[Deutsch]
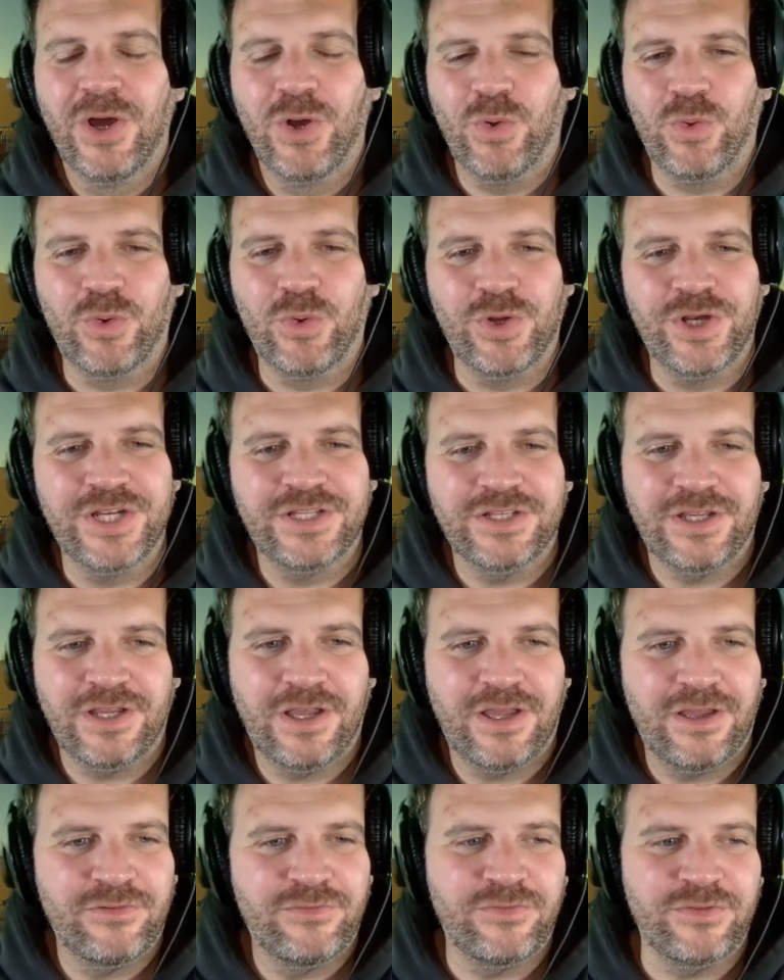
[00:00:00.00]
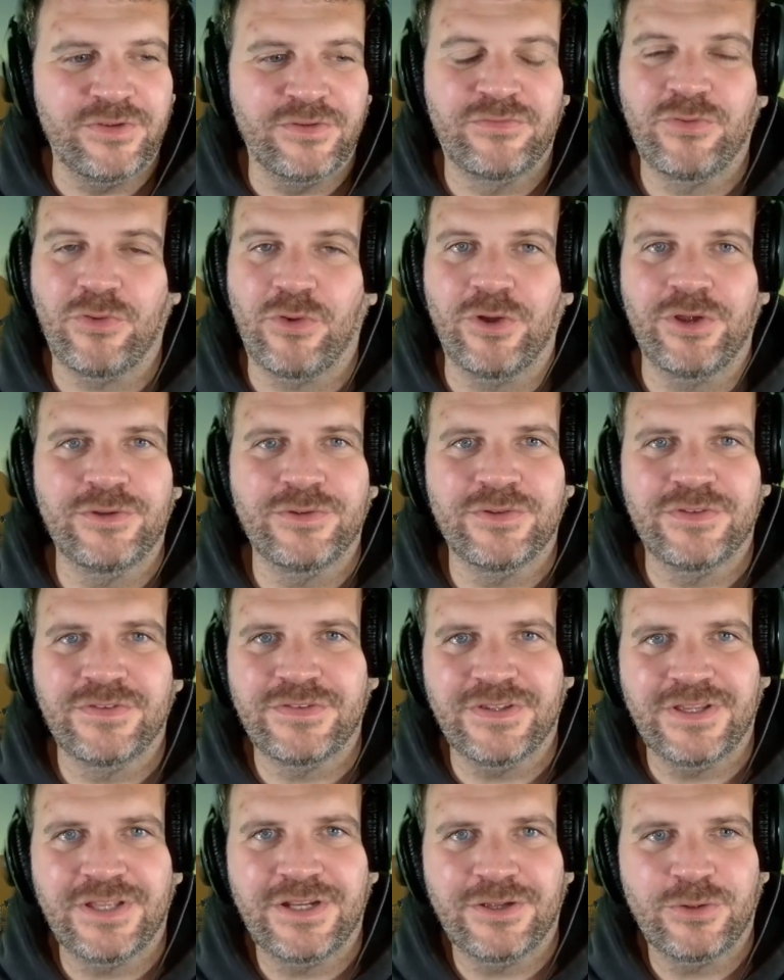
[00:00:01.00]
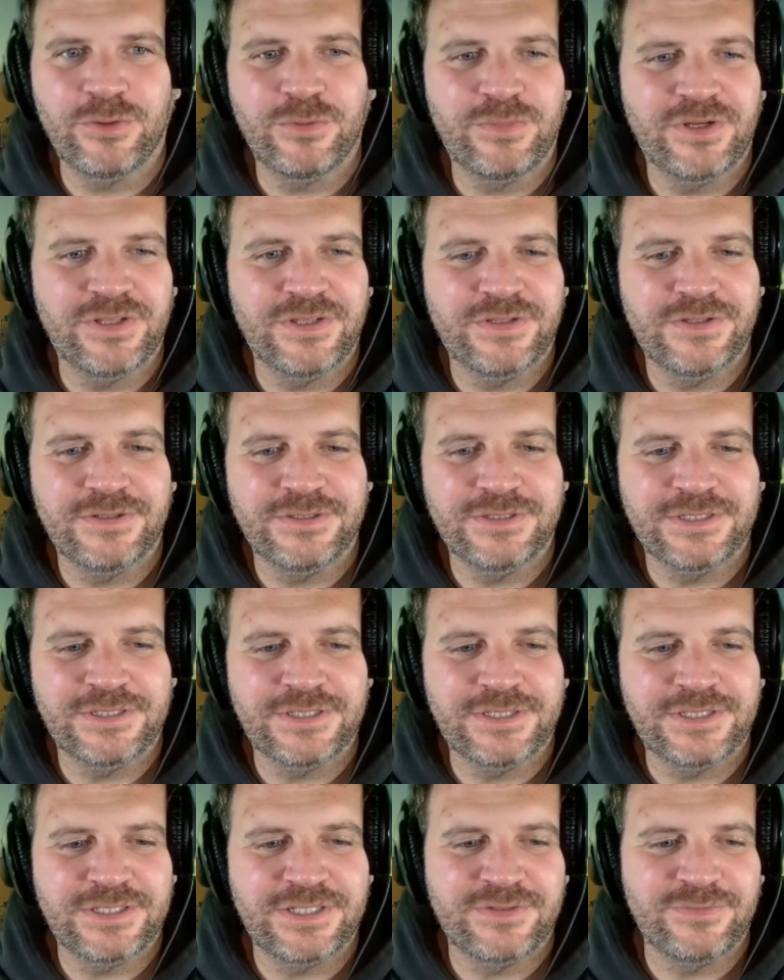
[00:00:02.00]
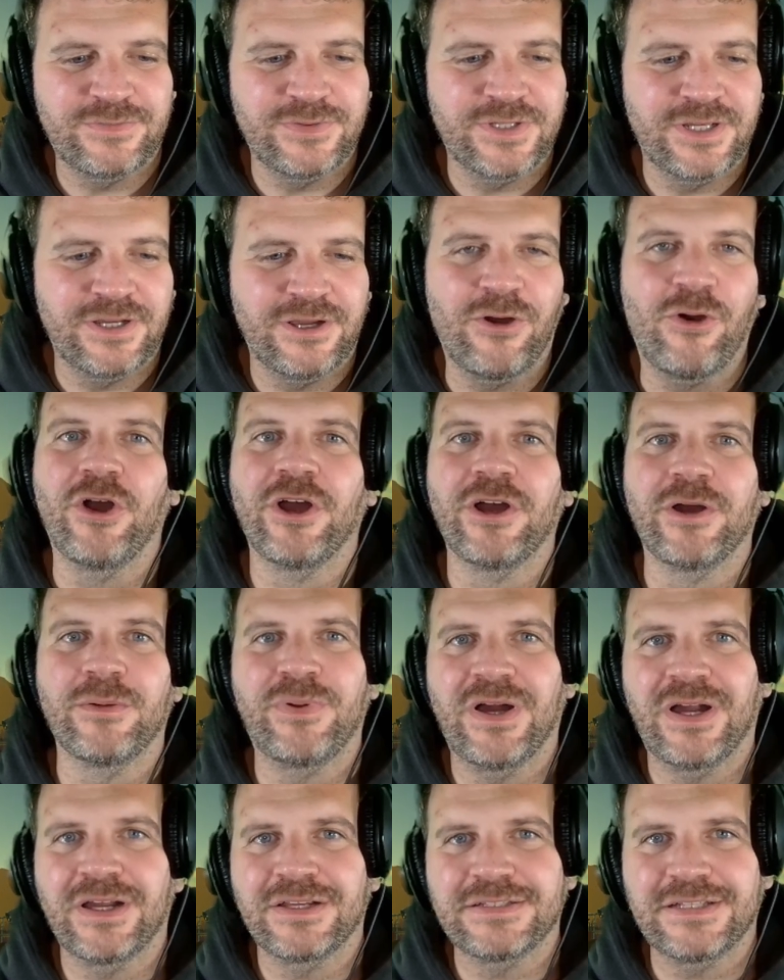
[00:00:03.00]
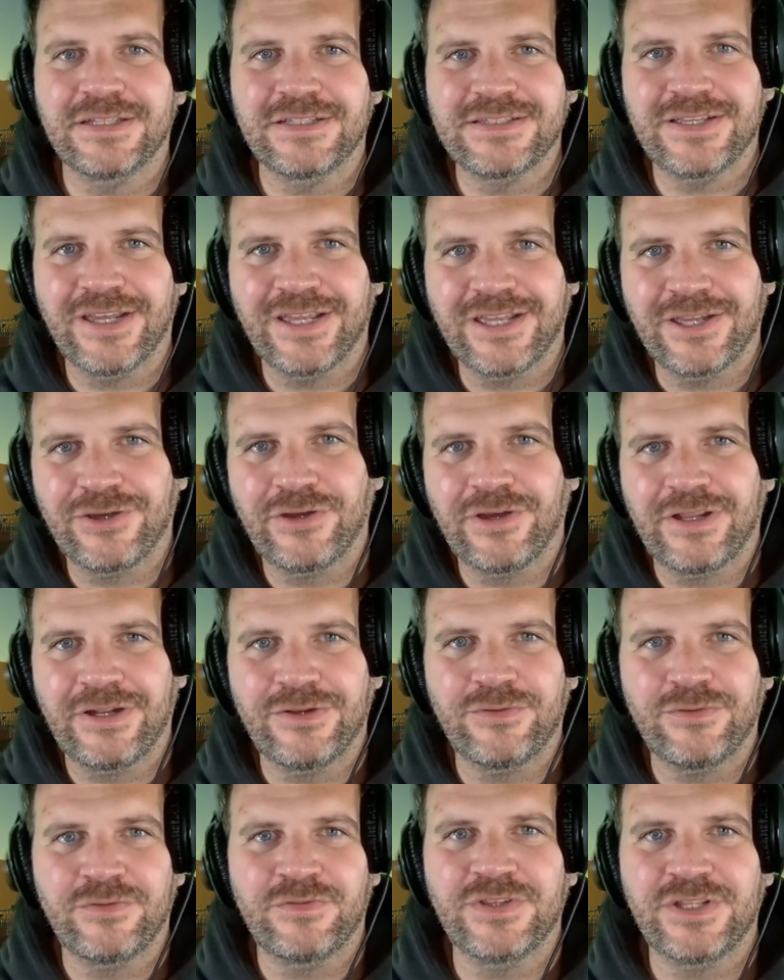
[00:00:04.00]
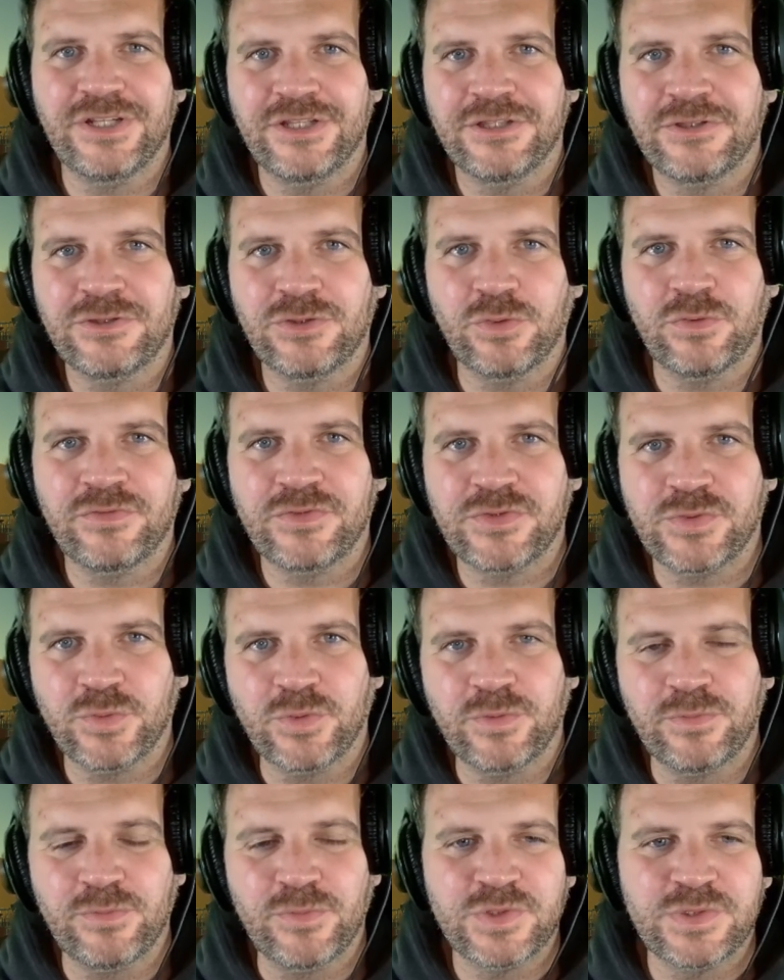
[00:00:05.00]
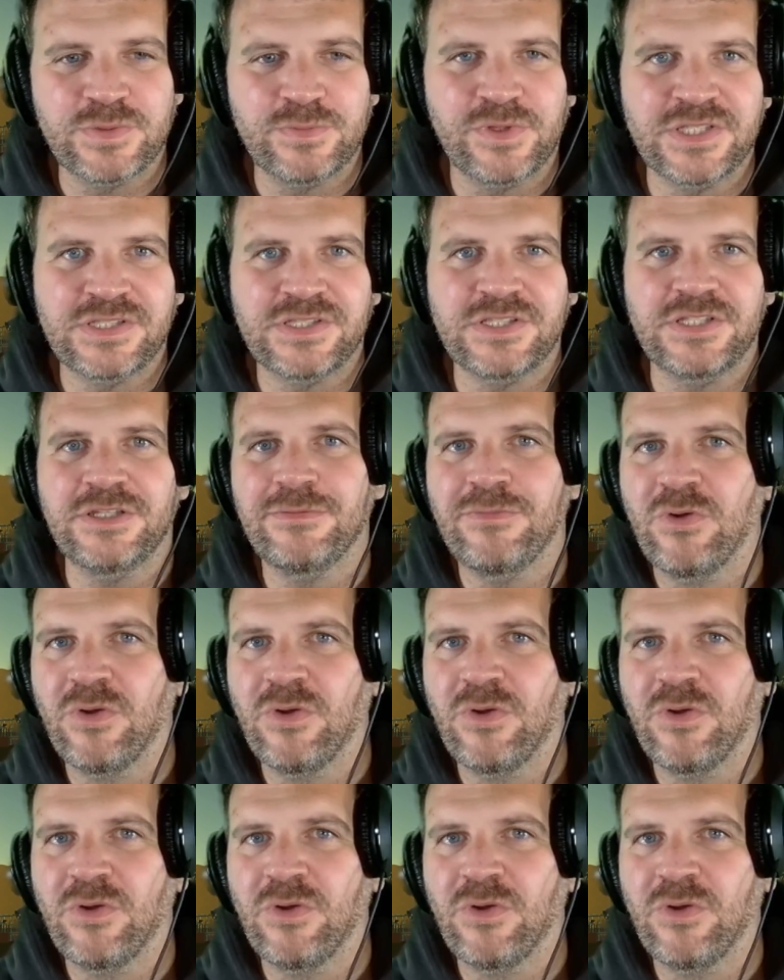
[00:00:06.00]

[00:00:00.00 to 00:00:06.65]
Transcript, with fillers: und äh, wir freuen uns sehr darüber, äh, dass wir eure Parks anzeigen können und wir nicht doof suchen müssen bei Steam.